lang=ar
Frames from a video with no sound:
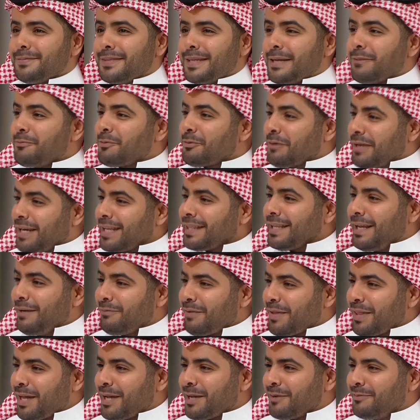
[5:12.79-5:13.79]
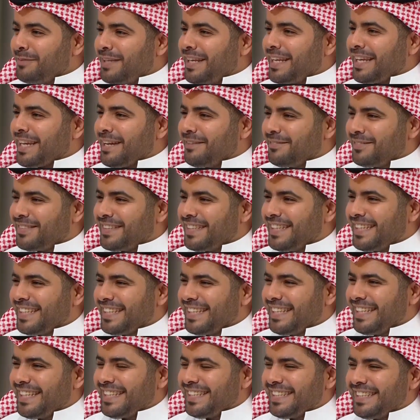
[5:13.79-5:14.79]
اني ممكن اطلع الفضاء يوم من الايام يا
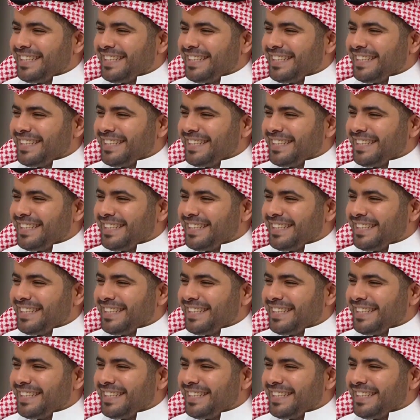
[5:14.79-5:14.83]
سلام